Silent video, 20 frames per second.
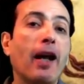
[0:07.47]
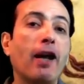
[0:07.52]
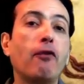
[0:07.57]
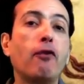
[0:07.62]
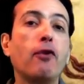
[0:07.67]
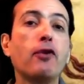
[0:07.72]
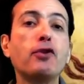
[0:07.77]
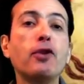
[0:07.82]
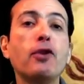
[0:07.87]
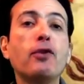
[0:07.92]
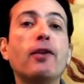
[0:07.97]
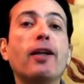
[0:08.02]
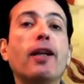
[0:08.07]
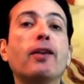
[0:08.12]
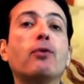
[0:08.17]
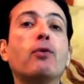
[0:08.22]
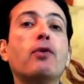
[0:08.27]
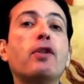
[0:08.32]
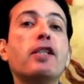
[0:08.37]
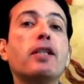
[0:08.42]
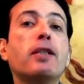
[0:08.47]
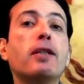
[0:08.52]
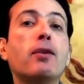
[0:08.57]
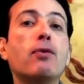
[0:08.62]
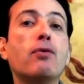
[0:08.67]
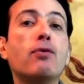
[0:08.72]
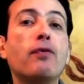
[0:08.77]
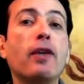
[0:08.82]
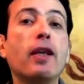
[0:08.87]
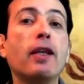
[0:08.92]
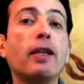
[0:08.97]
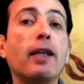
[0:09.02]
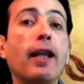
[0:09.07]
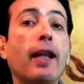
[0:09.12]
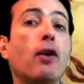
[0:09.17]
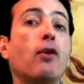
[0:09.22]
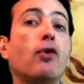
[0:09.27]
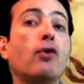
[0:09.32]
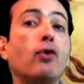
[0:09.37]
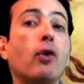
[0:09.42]
En fonction de la tonicité du
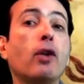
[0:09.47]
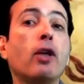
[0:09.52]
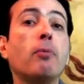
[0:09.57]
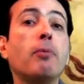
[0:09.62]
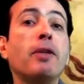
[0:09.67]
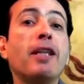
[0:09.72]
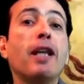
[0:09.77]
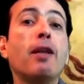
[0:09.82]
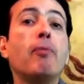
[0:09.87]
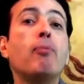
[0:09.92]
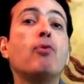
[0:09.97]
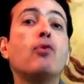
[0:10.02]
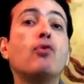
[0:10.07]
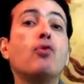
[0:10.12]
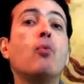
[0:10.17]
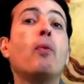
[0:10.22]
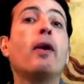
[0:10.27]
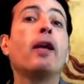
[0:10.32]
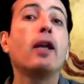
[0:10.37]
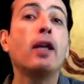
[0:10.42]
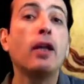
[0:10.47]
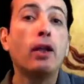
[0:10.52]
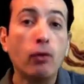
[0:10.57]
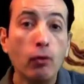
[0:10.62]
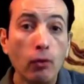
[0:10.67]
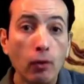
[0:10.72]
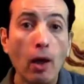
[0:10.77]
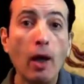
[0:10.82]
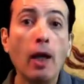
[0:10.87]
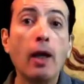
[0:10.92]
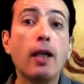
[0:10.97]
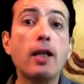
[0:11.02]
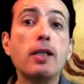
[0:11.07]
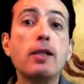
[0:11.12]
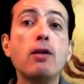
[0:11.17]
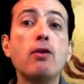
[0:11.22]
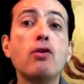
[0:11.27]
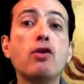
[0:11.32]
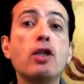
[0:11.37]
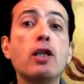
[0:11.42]
sphincter, le son émis est plus ou moins aigu, et
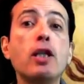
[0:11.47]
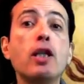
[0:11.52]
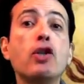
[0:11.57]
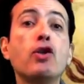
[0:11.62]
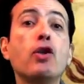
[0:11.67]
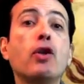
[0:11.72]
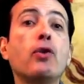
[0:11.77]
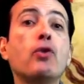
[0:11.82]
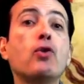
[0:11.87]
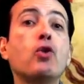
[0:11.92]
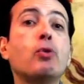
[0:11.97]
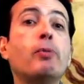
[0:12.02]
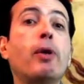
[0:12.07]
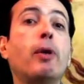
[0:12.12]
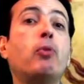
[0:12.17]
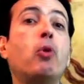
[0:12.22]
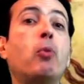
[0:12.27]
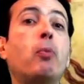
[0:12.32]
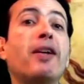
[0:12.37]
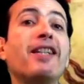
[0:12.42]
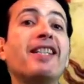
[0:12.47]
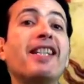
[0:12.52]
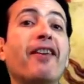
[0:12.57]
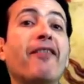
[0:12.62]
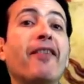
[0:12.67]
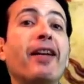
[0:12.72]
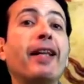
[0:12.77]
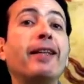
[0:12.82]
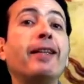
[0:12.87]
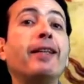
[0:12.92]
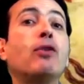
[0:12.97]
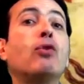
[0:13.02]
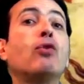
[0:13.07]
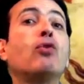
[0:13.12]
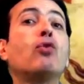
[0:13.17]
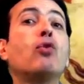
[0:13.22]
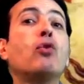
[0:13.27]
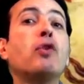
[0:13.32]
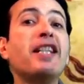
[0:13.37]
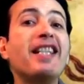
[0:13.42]
si le gilet jaune se bat pour préserver la
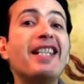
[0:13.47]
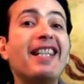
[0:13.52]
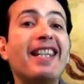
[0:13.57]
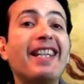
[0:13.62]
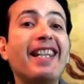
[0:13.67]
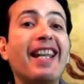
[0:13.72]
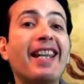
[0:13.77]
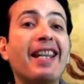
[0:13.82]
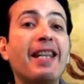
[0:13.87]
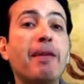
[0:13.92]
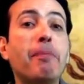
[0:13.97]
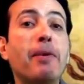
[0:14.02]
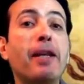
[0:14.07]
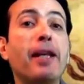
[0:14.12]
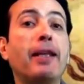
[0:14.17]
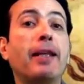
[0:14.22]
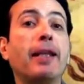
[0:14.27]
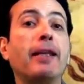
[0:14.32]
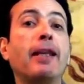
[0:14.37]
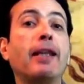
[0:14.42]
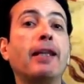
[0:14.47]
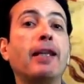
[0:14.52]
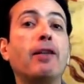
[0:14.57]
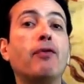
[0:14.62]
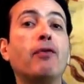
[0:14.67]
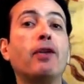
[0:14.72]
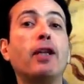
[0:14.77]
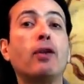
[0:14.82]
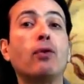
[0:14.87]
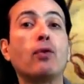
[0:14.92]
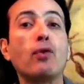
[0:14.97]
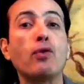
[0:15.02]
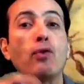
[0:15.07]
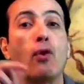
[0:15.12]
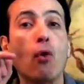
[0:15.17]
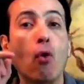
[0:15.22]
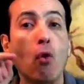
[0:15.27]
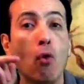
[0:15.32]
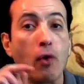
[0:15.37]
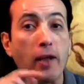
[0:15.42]
dite tonicité en dépit des tentatives
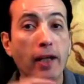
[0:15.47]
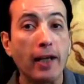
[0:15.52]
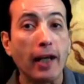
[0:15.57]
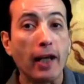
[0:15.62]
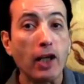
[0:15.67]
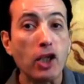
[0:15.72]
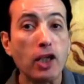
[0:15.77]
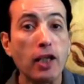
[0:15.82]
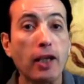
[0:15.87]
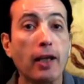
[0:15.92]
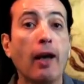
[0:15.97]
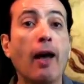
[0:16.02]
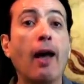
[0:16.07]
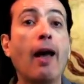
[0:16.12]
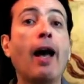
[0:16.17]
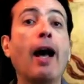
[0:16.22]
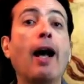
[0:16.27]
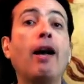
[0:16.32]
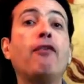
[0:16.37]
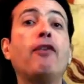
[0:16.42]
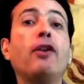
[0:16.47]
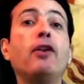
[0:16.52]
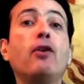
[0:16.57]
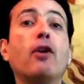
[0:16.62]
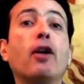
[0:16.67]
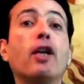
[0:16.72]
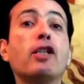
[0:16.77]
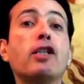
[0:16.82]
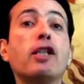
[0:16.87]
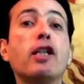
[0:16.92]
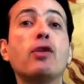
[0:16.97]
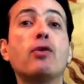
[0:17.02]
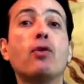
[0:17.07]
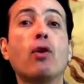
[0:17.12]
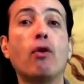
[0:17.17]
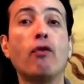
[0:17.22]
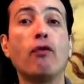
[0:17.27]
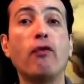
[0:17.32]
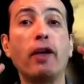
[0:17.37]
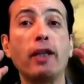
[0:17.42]
d'intrusion oligarchique afin de rester
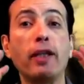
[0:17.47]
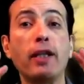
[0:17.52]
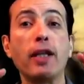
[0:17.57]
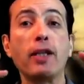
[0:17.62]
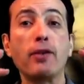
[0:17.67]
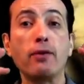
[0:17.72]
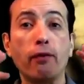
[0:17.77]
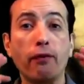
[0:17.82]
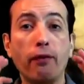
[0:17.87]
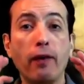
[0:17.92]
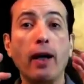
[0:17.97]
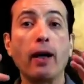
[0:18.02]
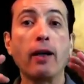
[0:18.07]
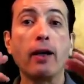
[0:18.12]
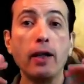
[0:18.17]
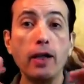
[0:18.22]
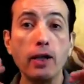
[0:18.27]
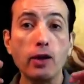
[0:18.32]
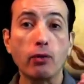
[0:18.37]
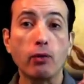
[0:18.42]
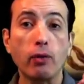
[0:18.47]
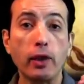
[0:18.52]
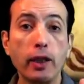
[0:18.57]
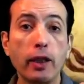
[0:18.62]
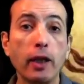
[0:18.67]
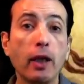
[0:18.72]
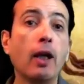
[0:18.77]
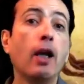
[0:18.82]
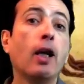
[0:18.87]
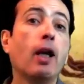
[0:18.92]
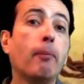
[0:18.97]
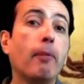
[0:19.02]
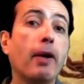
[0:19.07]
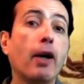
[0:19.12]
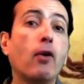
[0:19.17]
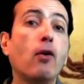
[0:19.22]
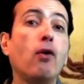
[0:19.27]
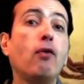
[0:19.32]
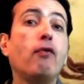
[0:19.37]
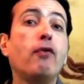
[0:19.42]
sur un fa dièse franc et solide,
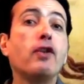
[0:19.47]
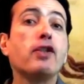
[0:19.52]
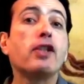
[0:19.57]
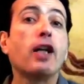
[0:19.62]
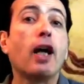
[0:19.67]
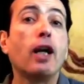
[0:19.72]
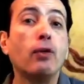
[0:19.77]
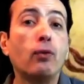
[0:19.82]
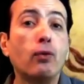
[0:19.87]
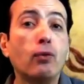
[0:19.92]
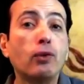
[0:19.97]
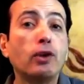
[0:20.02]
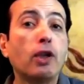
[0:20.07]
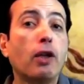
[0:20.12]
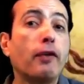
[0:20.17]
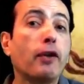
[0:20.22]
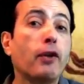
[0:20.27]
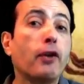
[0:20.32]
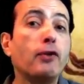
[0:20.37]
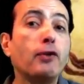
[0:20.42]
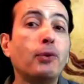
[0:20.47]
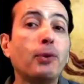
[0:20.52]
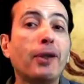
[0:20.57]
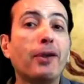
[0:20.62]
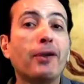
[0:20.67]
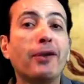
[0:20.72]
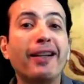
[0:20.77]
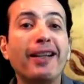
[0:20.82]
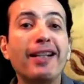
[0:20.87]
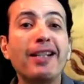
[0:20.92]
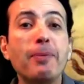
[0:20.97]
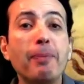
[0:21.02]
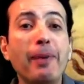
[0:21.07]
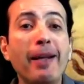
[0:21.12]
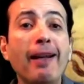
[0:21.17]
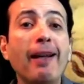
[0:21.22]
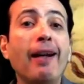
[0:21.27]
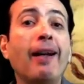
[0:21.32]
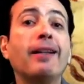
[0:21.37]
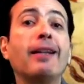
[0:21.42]
Macron fait ça en douce avec un sourire
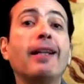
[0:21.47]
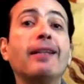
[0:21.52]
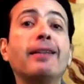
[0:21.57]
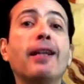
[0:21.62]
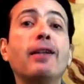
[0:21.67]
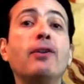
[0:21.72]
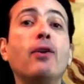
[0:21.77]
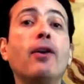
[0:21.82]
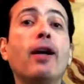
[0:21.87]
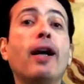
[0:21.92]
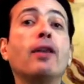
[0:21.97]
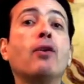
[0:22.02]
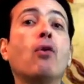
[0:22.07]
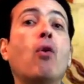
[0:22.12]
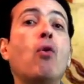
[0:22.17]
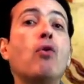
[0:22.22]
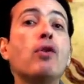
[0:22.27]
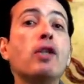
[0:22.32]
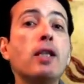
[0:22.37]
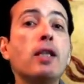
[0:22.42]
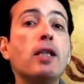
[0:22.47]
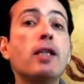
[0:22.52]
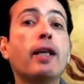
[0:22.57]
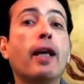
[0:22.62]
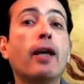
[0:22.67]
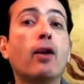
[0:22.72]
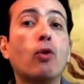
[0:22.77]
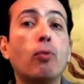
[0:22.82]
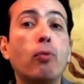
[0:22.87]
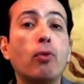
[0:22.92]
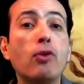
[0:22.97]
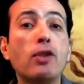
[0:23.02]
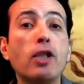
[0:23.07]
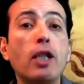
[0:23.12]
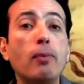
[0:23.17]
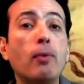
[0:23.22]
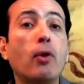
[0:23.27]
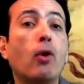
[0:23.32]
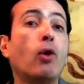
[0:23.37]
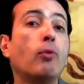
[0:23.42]
crispé, tentant de rendre aussi discret que
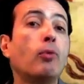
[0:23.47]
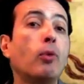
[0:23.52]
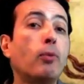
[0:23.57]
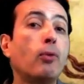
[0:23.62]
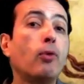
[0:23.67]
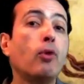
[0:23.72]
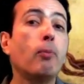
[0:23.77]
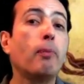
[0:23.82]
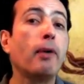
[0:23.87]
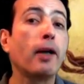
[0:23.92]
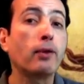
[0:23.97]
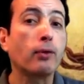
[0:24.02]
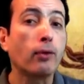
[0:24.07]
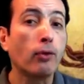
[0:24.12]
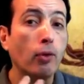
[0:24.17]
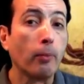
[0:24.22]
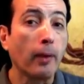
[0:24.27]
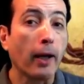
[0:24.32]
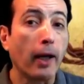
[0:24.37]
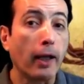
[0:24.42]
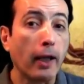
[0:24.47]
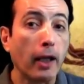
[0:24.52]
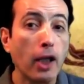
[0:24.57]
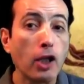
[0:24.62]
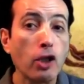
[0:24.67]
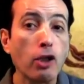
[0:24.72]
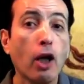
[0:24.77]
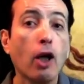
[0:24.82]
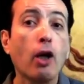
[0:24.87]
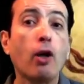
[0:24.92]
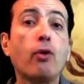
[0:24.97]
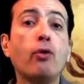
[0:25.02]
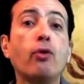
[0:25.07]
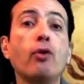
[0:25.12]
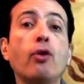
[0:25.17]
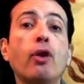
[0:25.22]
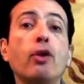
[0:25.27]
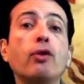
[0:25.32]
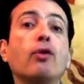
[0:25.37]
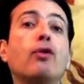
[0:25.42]
possible, comme pour le pacte de Marrakech,
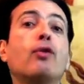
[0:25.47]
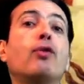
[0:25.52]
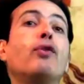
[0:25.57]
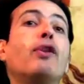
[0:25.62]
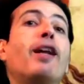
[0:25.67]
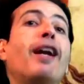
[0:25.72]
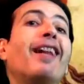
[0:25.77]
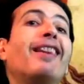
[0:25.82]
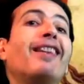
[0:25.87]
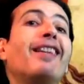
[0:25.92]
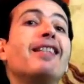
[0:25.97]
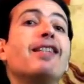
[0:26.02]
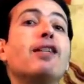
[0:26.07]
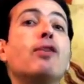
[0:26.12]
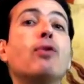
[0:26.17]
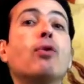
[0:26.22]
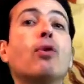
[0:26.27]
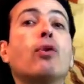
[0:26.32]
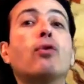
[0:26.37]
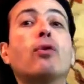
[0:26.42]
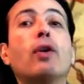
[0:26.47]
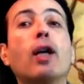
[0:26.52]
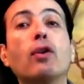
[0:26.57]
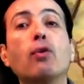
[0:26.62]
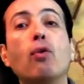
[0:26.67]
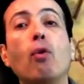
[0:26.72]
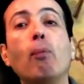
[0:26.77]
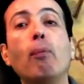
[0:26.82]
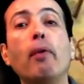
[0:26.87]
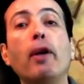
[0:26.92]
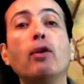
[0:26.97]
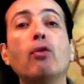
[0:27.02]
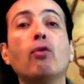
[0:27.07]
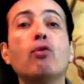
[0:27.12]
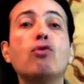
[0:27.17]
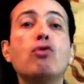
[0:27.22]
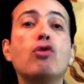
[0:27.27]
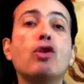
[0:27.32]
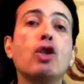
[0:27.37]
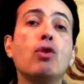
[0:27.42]
une note que dans la tessiture de la trompette
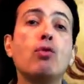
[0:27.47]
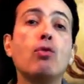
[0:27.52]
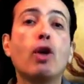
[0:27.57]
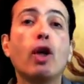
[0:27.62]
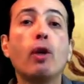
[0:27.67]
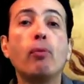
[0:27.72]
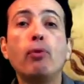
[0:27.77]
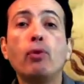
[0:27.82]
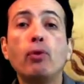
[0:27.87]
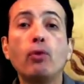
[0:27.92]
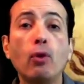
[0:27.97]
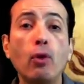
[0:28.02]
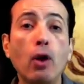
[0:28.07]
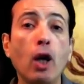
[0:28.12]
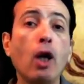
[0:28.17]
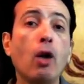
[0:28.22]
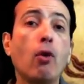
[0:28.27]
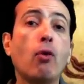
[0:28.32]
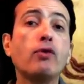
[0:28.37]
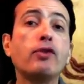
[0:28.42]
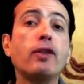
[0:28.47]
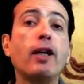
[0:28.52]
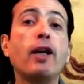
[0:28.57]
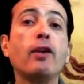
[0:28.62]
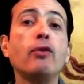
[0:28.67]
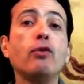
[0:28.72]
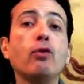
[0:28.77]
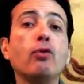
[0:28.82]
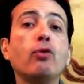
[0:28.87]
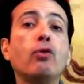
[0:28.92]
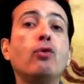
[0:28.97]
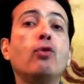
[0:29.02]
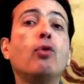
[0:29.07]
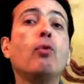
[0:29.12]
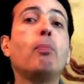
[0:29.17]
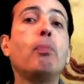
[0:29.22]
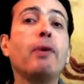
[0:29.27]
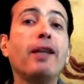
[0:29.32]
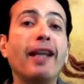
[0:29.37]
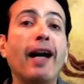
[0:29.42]
on situerait plutôt aux alentours du
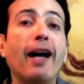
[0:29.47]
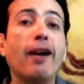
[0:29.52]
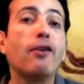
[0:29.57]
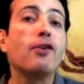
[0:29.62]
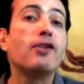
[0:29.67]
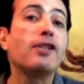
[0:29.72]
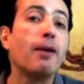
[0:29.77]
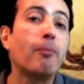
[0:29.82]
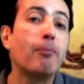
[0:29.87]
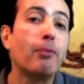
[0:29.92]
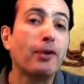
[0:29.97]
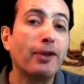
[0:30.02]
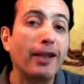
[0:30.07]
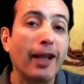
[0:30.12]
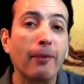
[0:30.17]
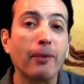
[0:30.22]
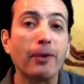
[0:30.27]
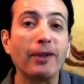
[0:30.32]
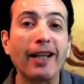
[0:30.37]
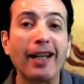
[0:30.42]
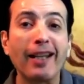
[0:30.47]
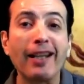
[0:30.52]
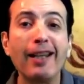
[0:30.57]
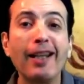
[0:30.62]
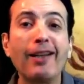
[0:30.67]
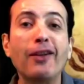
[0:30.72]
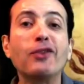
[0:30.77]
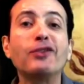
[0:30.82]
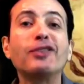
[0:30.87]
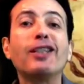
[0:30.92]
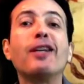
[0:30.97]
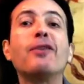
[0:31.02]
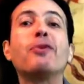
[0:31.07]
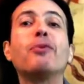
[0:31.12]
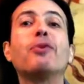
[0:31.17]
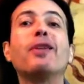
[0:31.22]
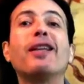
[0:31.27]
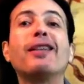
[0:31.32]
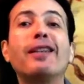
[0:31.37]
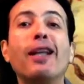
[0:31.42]
dos pédale, simple terme technique,
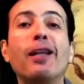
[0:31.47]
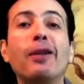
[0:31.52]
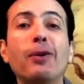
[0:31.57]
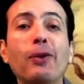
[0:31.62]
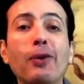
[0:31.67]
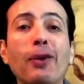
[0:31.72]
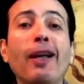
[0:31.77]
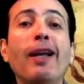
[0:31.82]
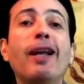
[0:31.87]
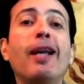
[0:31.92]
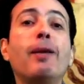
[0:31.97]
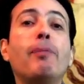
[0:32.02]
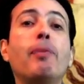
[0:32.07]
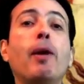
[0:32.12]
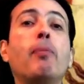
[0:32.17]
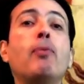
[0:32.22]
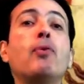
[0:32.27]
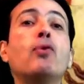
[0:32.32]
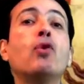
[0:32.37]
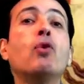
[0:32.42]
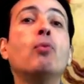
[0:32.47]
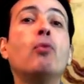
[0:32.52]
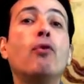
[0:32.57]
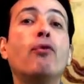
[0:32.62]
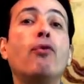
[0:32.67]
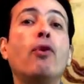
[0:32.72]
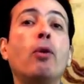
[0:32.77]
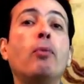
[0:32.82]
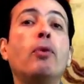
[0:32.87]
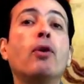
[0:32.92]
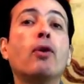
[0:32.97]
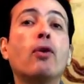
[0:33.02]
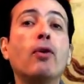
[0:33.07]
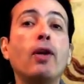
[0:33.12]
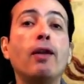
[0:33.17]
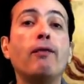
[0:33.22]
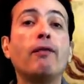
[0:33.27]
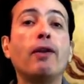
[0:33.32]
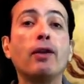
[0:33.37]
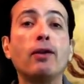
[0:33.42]
sous-entendu, et pas plus homophobe
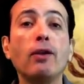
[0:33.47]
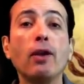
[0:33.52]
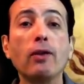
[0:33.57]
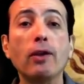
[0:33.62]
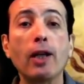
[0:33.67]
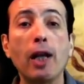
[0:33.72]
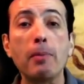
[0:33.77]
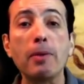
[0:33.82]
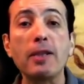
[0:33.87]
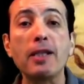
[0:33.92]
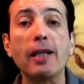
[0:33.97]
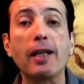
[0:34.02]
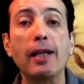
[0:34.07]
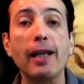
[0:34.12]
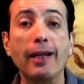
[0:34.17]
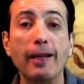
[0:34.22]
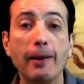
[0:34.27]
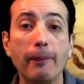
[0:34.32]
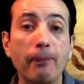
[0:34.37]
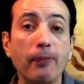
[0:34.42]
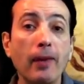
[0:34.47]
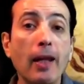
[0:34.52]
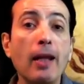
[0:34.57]
que l'inventeur de la bicyclette.